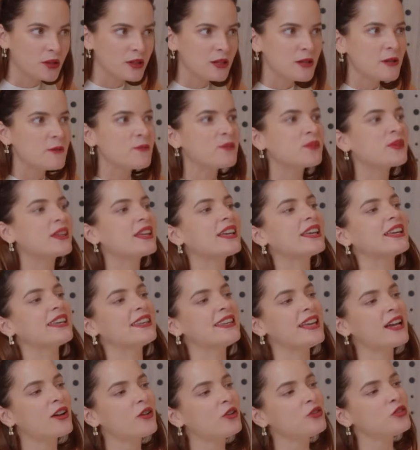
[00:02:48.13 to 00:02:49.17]
Ah.
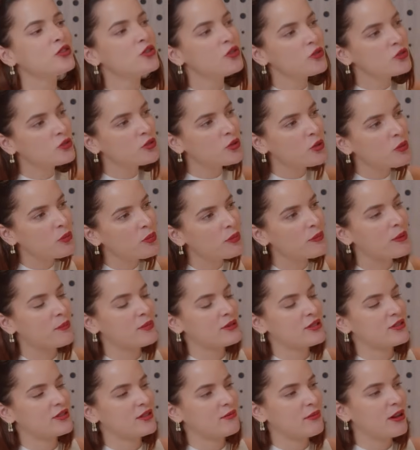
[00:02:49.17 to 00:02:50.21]
Y ya con YouTube me
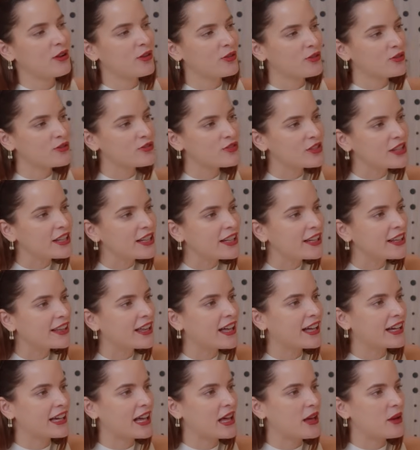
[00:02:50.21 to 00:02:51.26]
empiezo a ser más
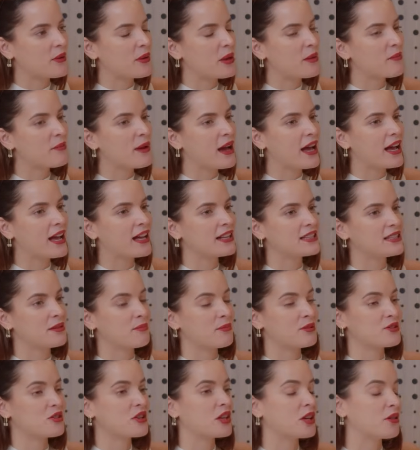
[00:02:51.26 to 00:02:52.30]
conocida cada vez más,
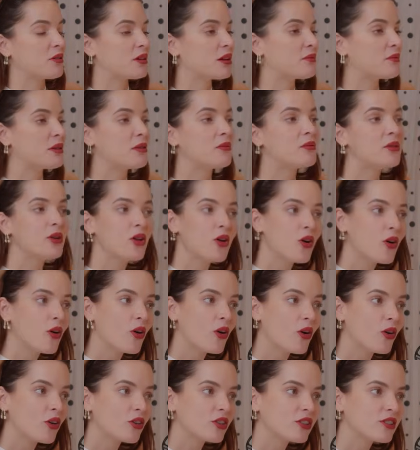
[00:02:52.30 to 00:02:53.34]
empiezo a escribir en mi
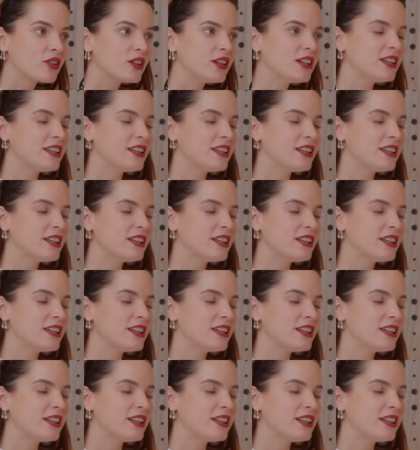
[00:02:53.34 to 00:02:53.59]
blog,